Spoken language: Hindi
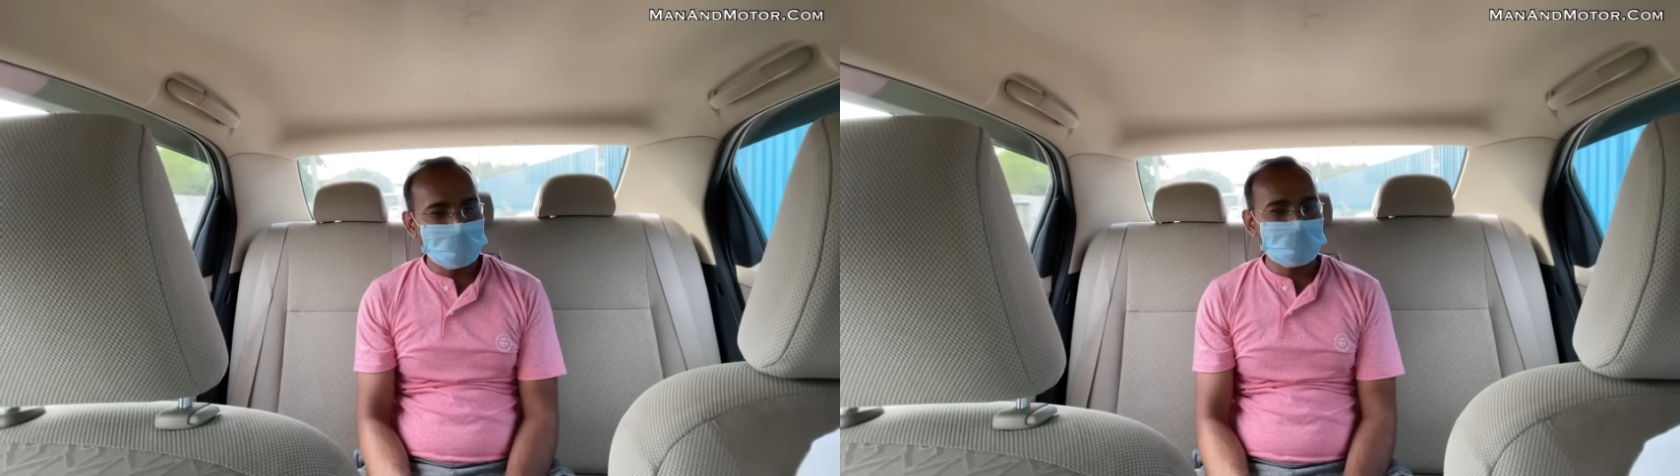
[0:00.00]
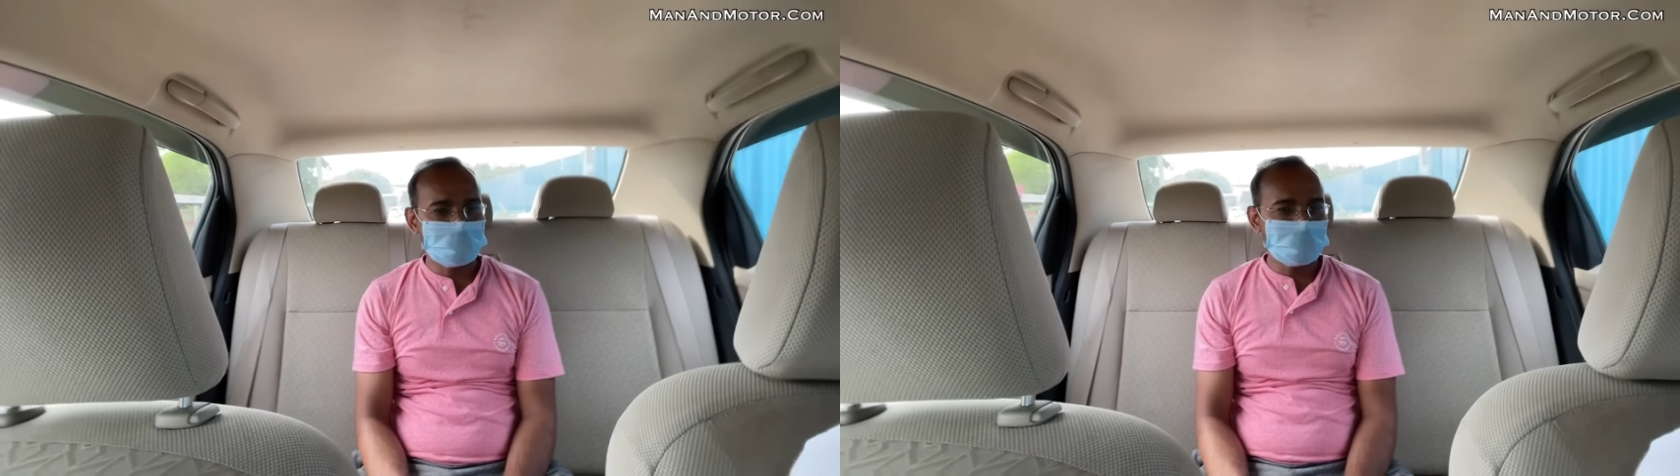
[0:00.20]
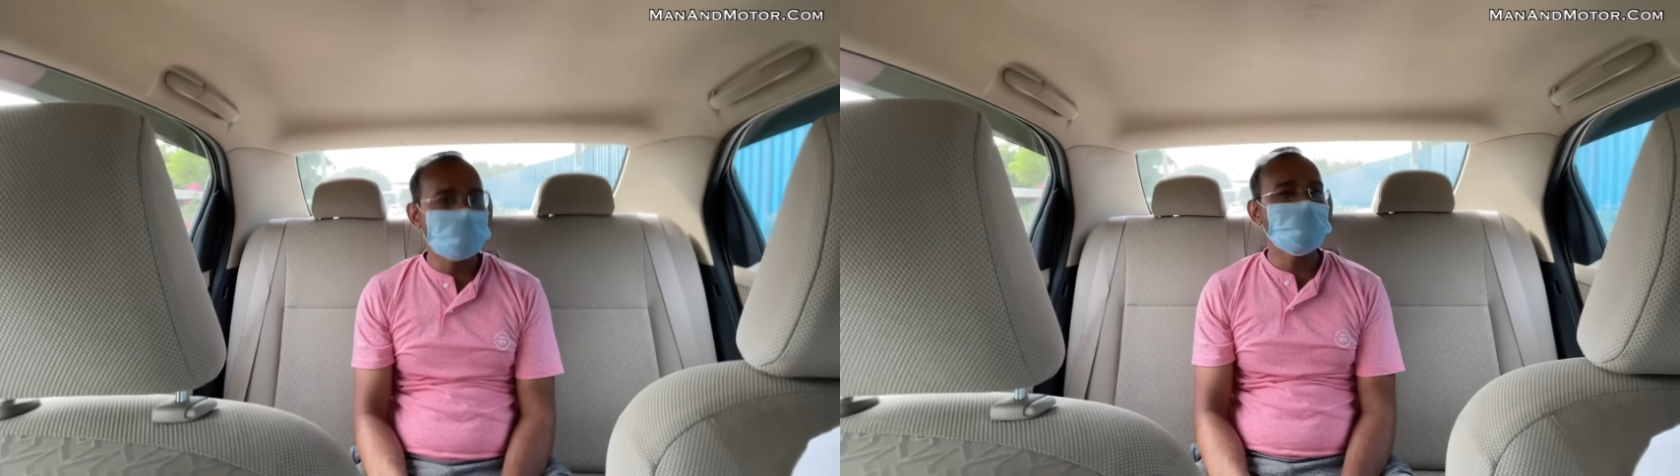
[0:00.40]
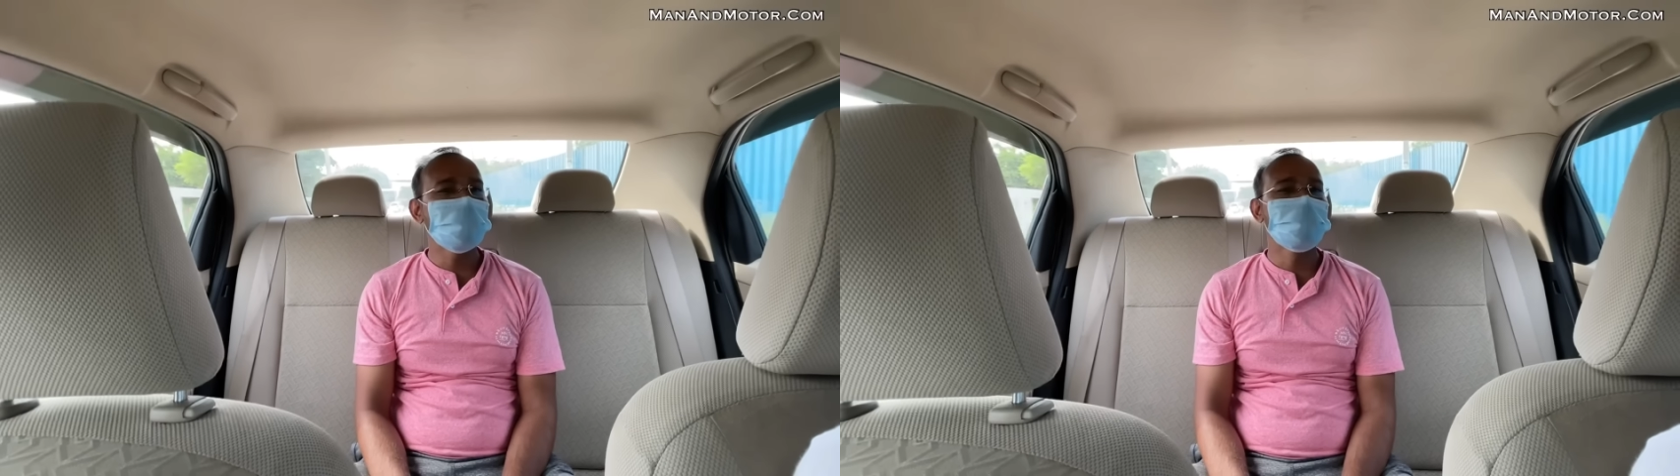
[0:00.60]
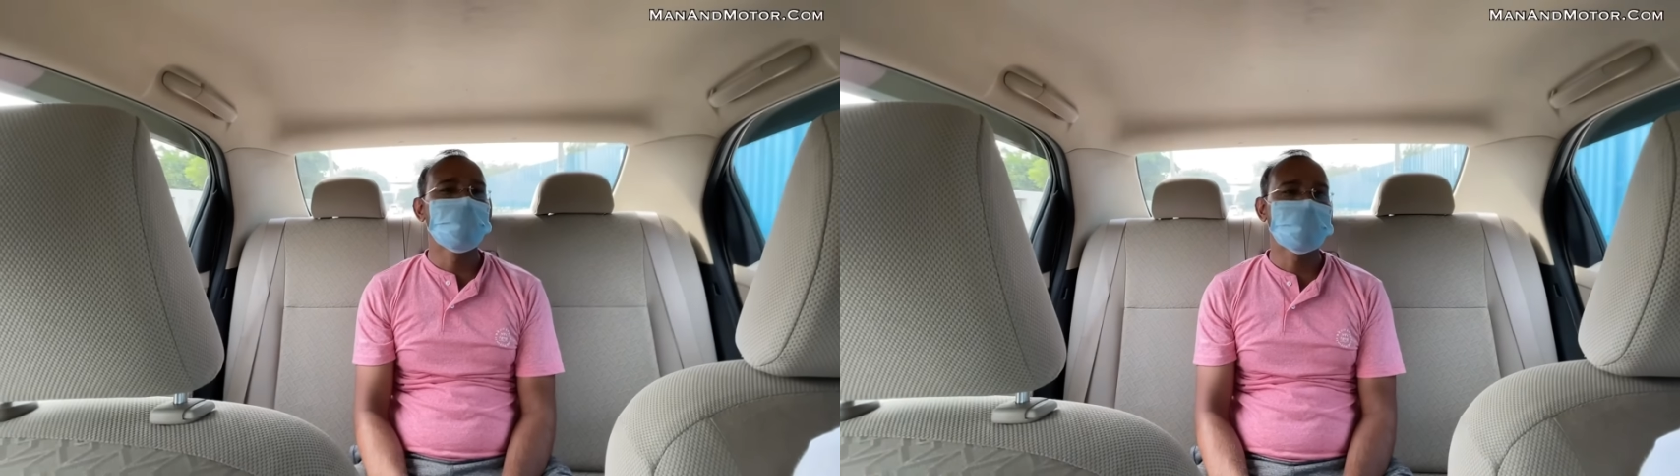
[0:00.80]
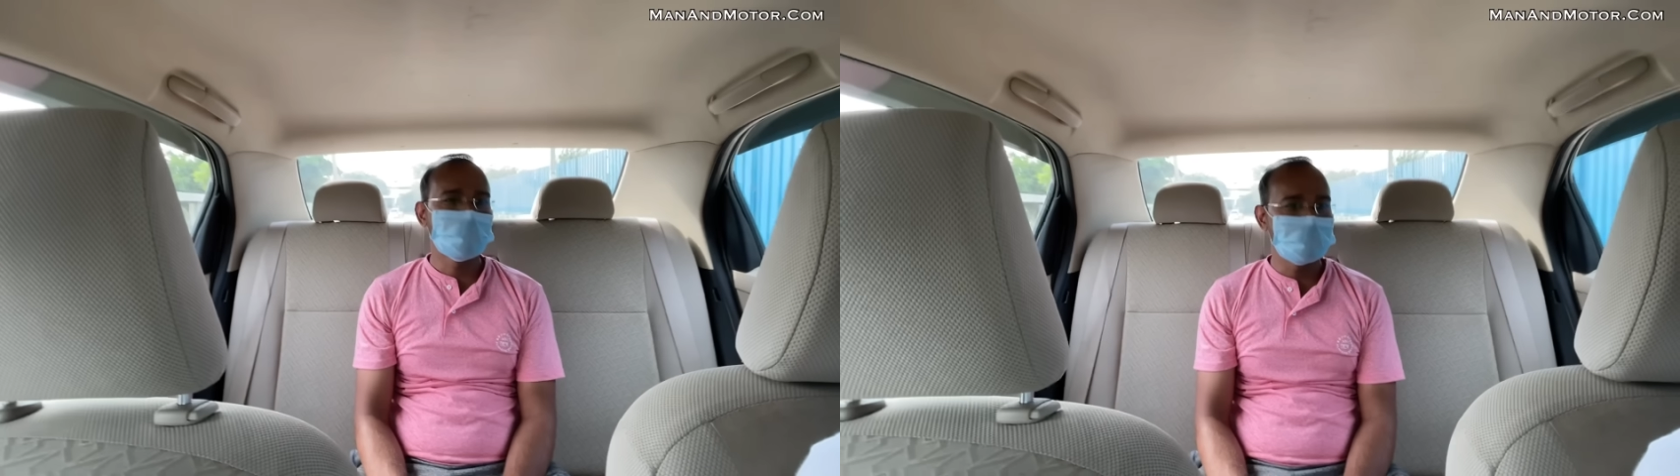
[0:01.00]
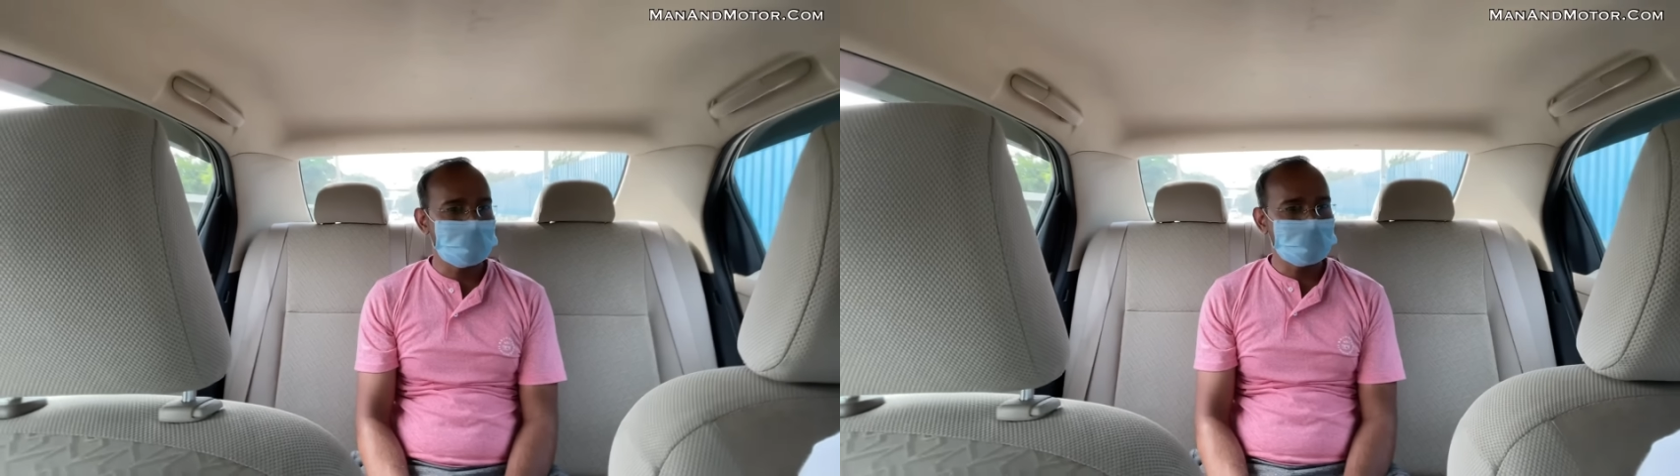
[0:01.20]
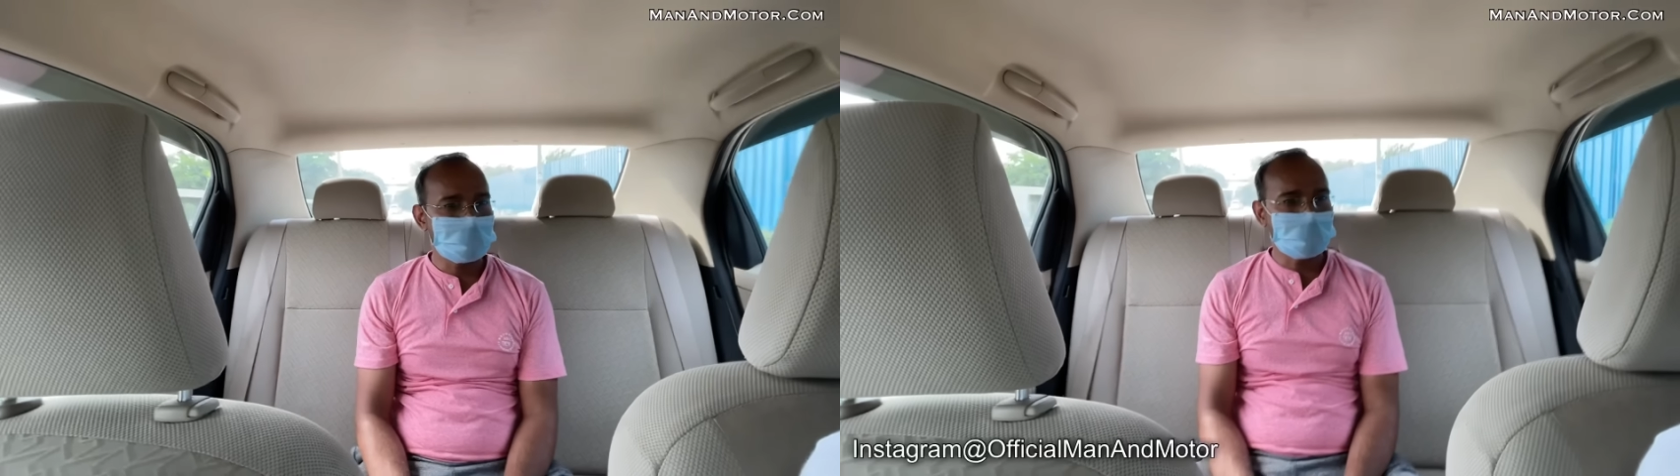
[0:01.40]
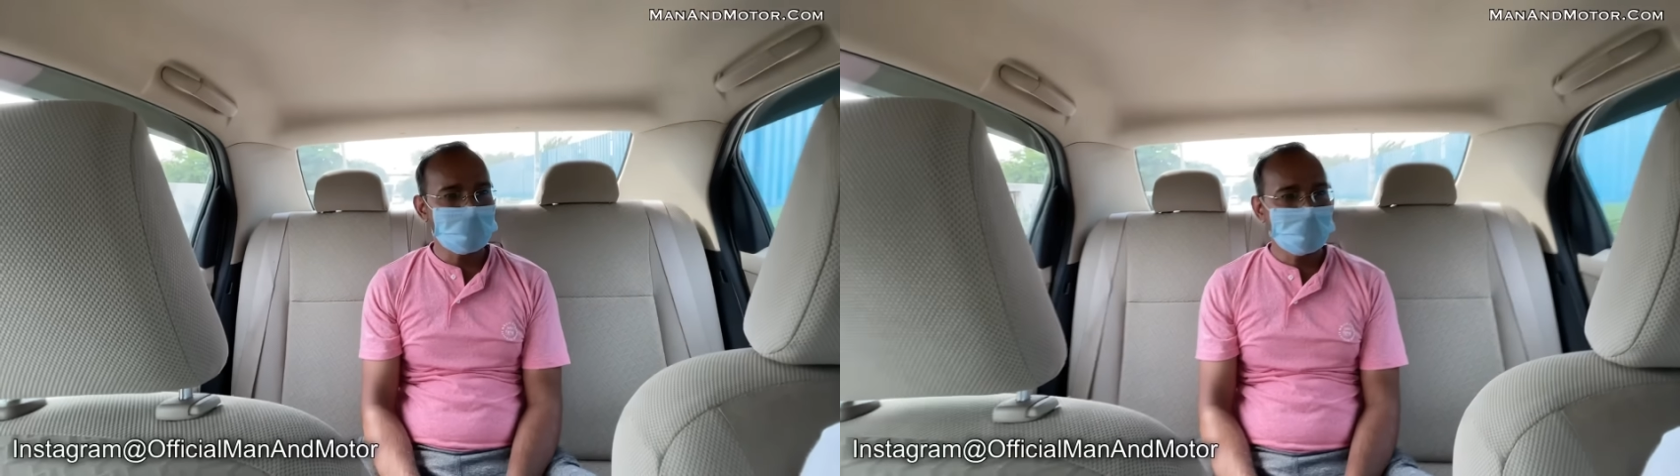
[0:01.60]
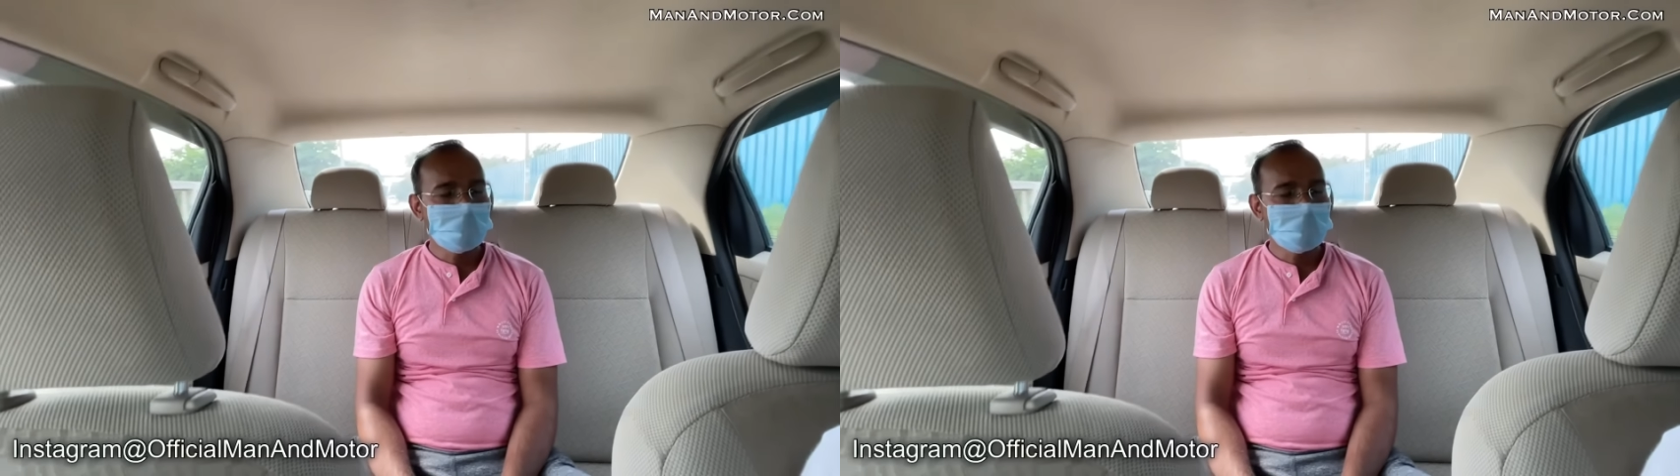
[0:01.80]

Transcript: थी सत्तर हजार किलोमीटर चली हुई थी वो गाड़ी